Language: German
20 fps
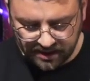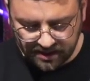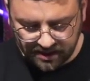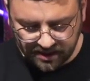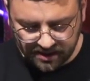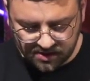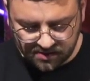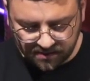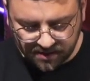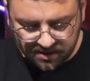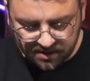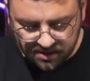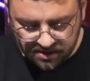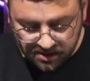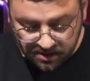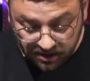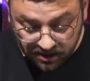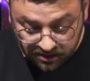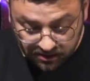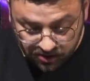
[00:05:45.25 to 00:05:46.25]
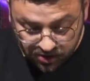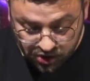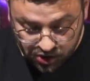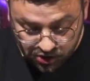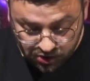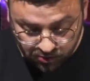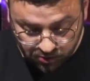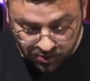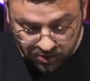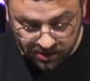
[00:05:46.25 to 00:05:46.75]
Es war die dritte
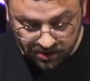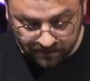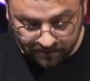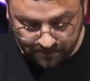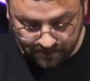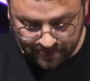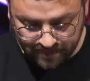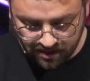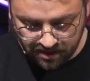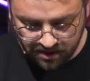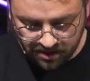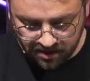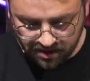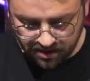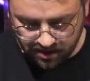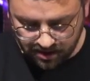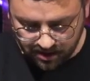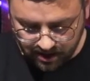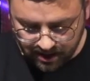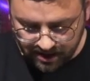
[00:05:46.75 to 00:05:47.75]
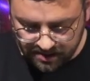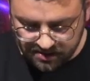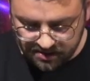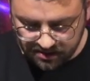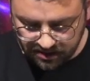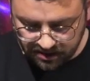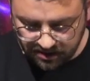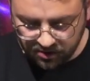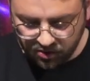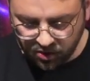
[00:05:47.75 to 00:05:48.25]
Stunde, äh, als sie
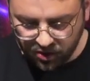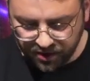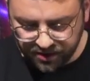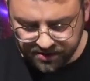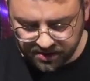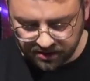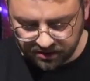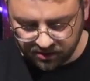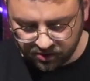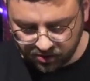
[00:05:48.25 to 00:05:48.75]
ihn kreuzigten,